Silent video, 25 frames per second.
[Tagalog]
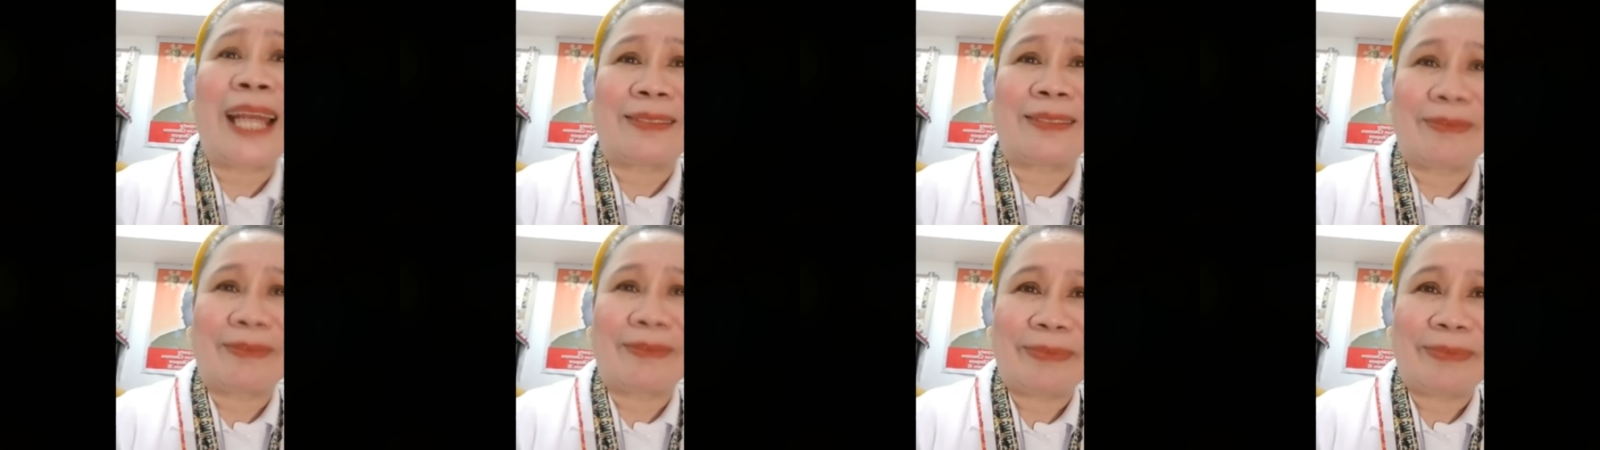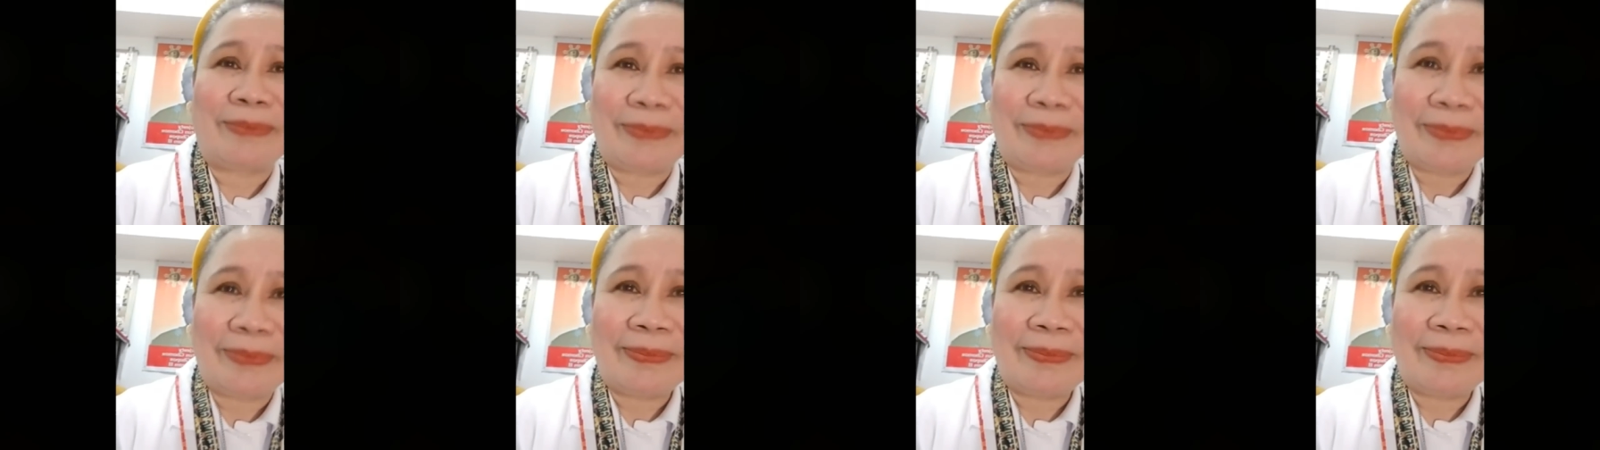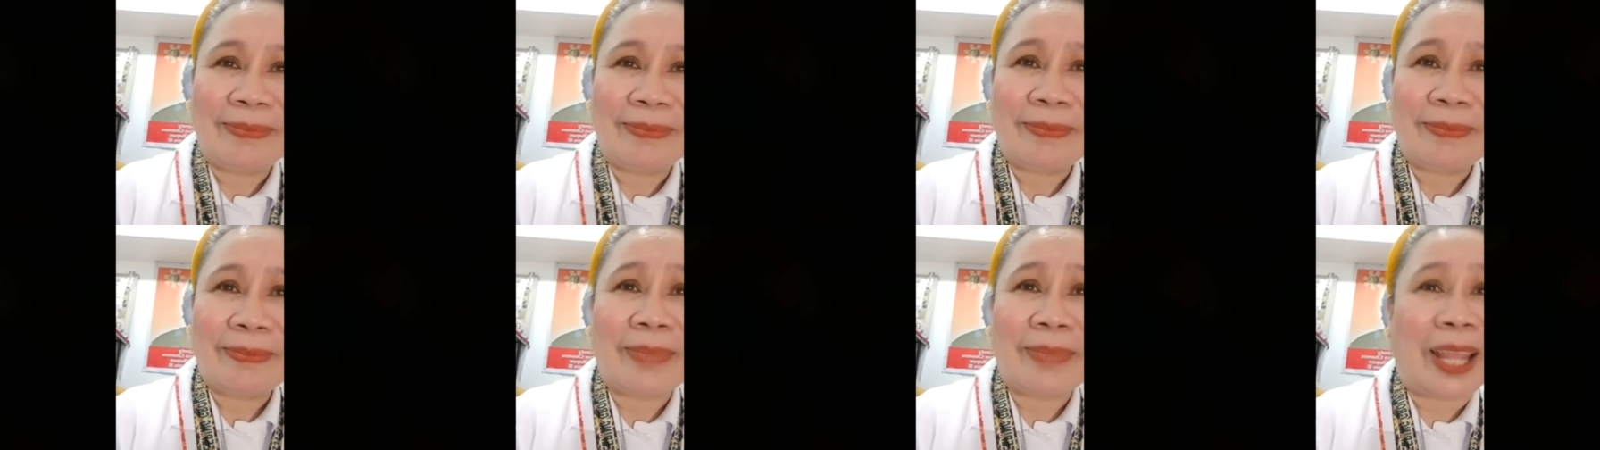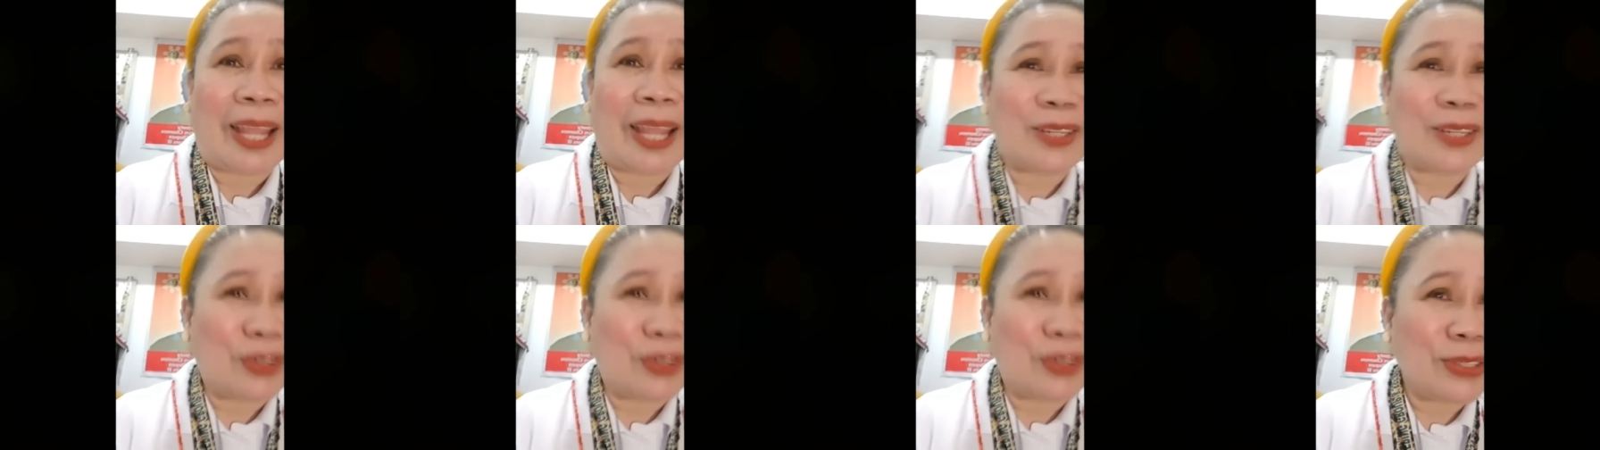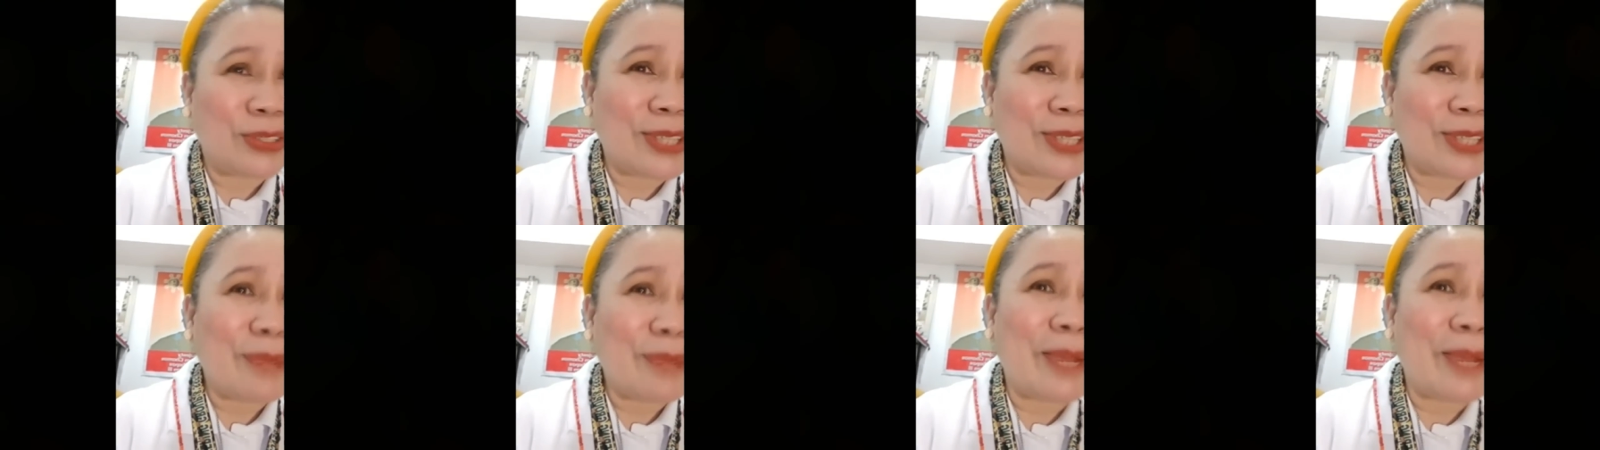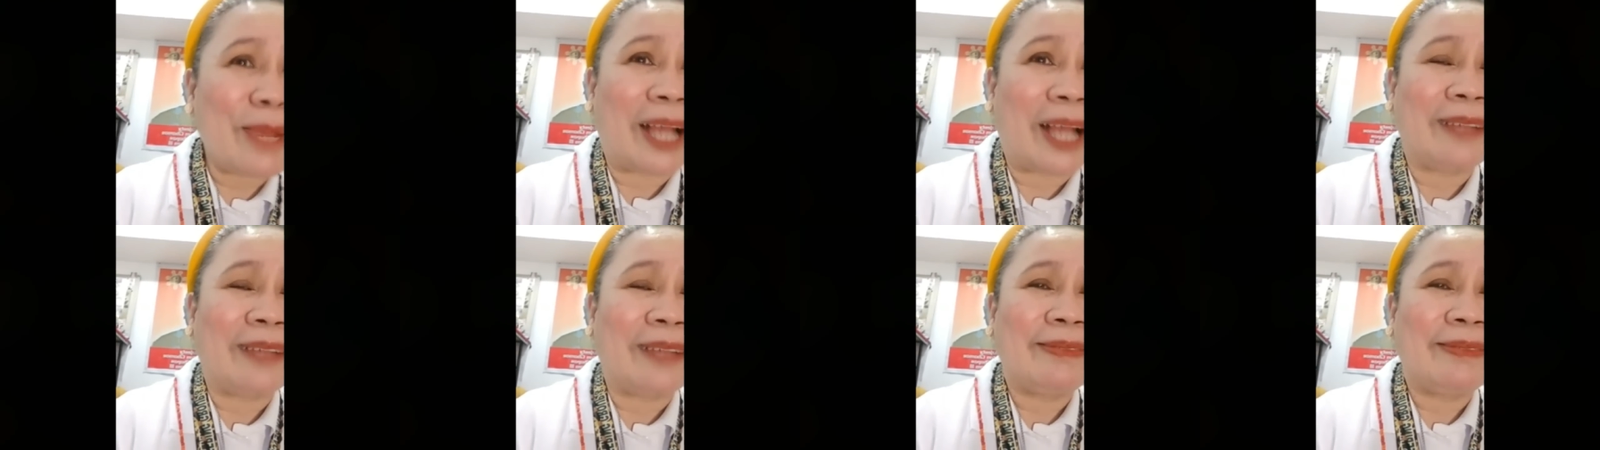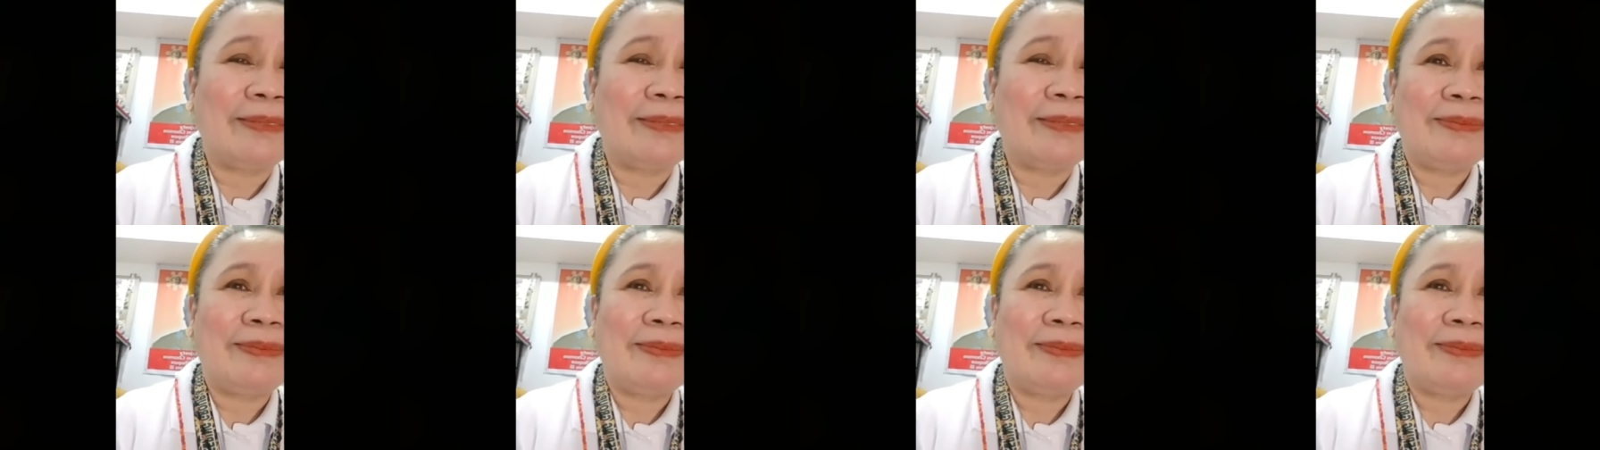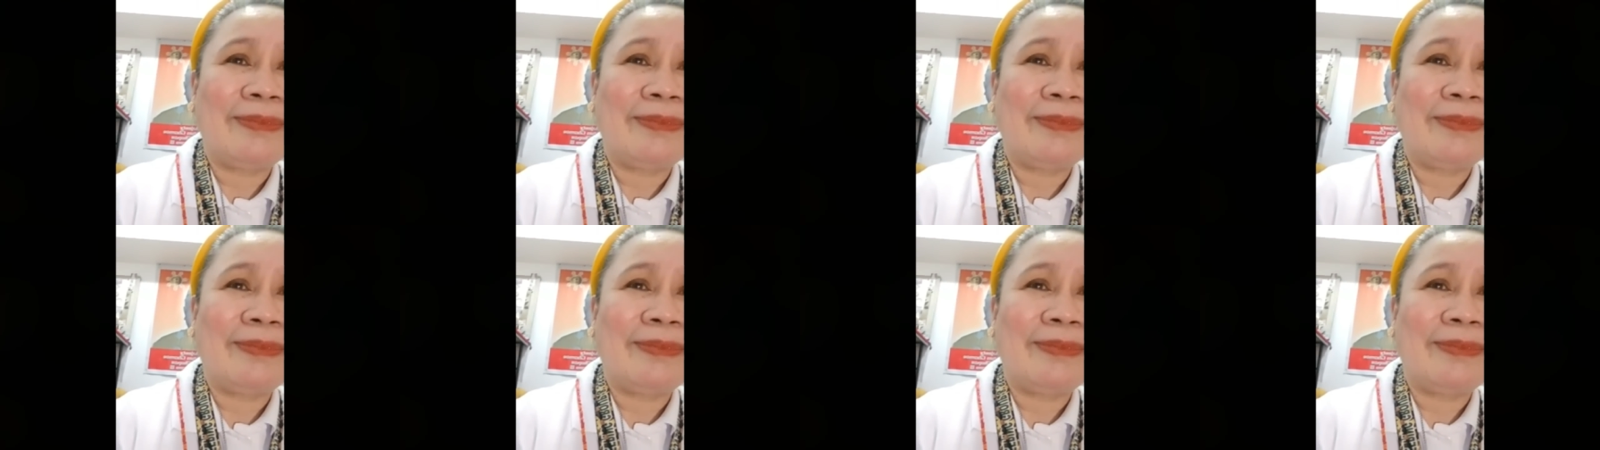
have to console myself.